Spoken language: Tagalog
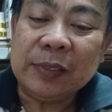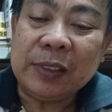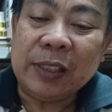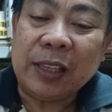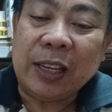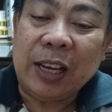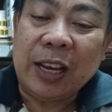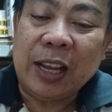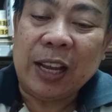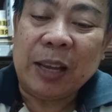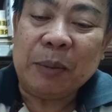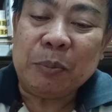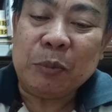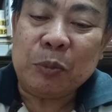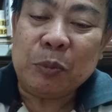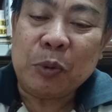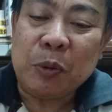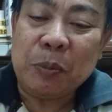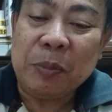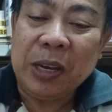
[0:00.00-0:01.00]
Kailangan
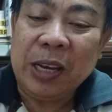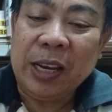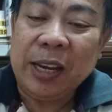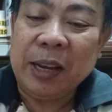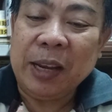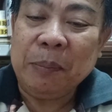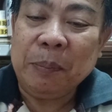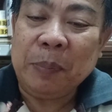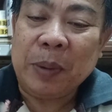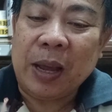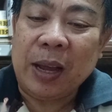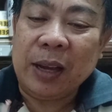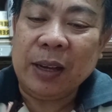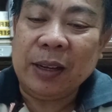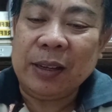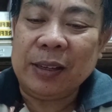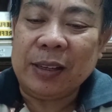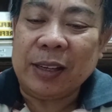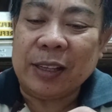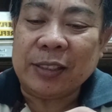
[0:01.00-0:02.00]
mo bumili ng plug
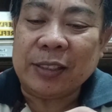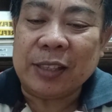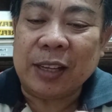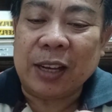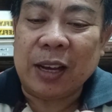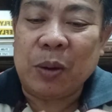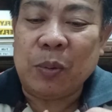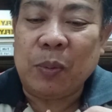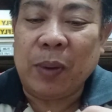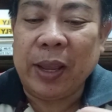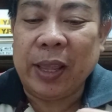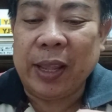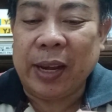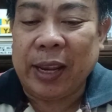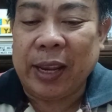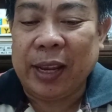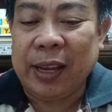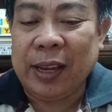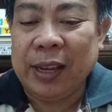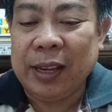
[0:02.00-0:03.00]
at saka
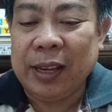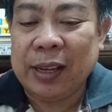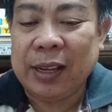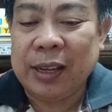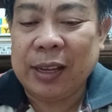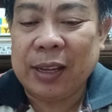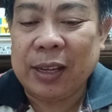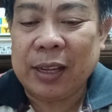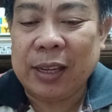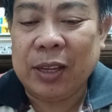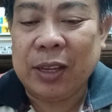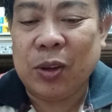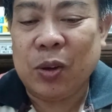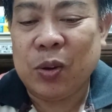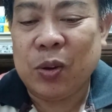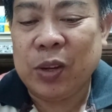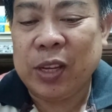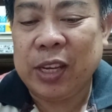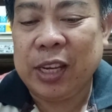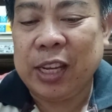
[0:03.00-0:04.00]
wiring
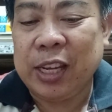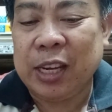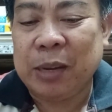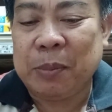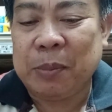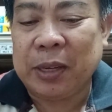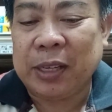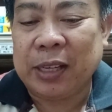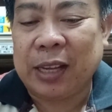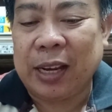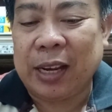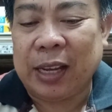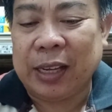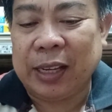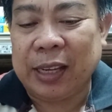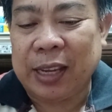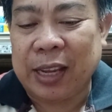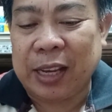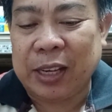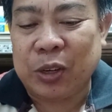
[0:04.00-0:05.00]
yung hindi naman
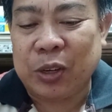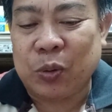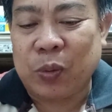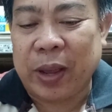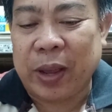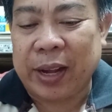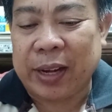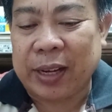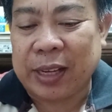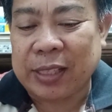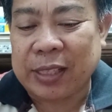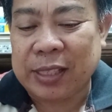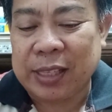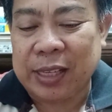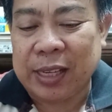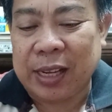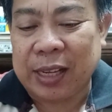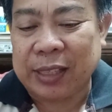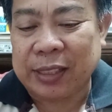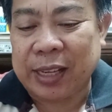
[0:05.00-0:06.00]
kalakihan yung wire kasi
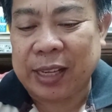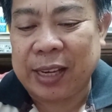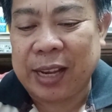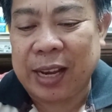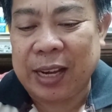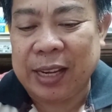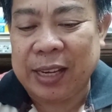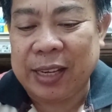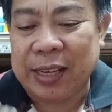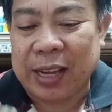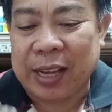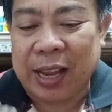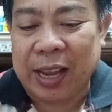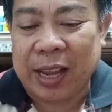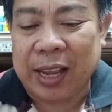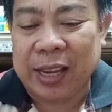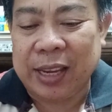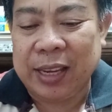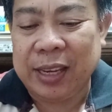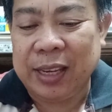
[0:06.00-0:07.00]
ang dadalin niya
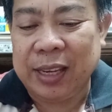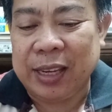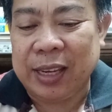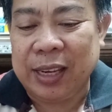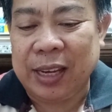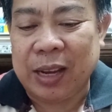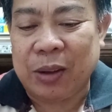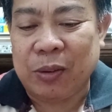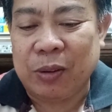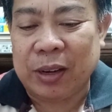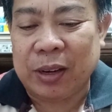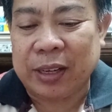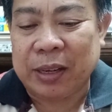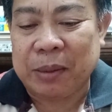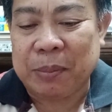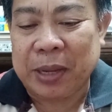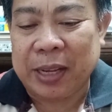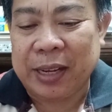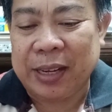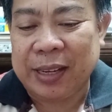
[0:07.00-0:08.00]
ay ilaw lang
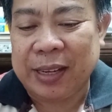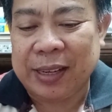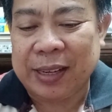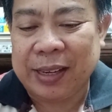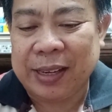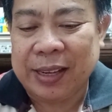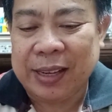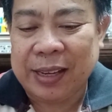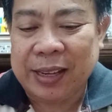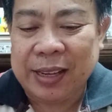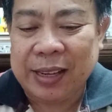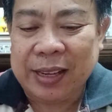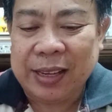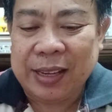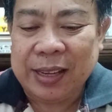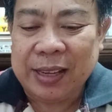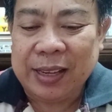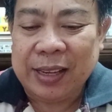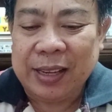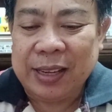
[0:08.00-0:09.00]
naman
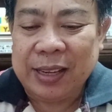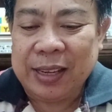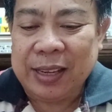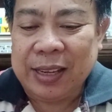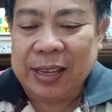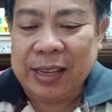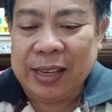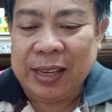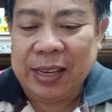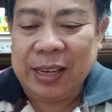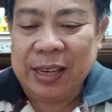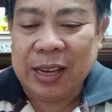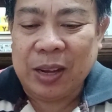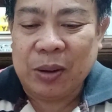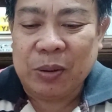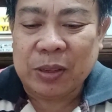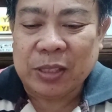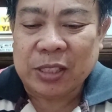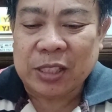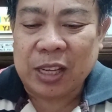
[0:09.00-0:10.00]

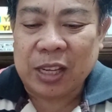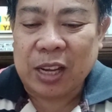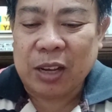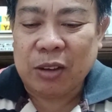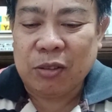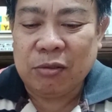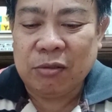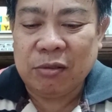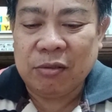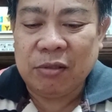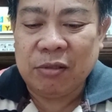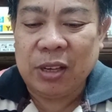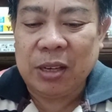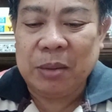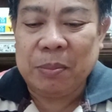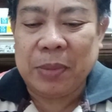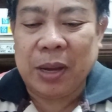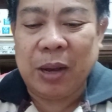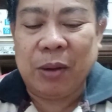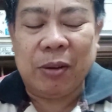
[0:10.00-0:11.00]
ilaw at saka kung
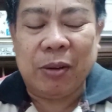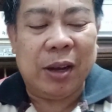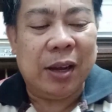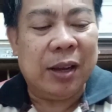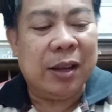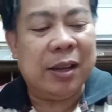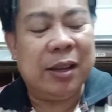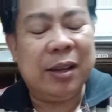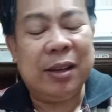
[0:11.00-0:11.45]
halimbawa